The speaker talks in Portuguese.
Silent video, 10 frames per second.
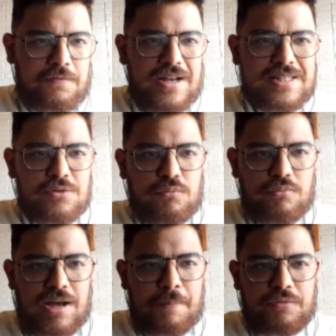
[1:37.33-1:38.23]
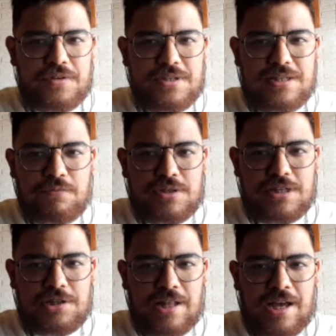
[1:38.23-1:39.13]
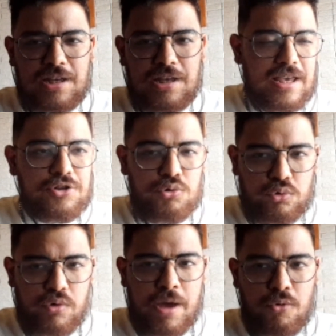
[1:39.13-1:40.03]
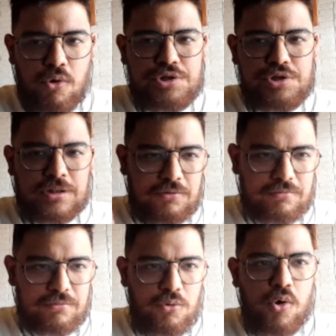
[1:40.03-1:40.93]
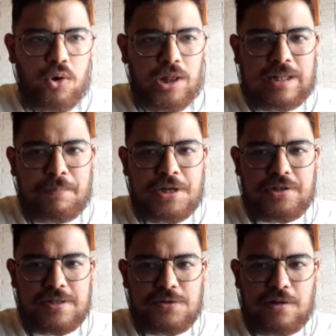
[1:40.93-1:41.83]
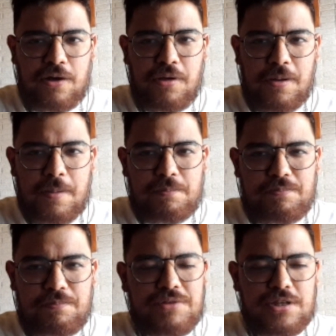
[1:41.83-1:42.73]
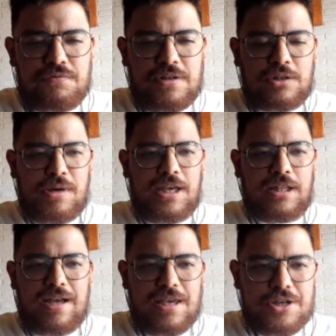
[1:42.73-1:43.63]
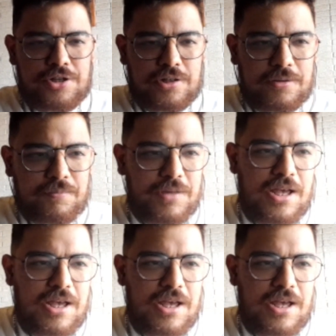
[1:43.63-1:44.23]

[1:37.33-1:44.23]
Façam a profecia de vocês lá. Tem jogo do Remo hoje, então corro lá na Bet Nacional para vocês fazerem uma renda extra.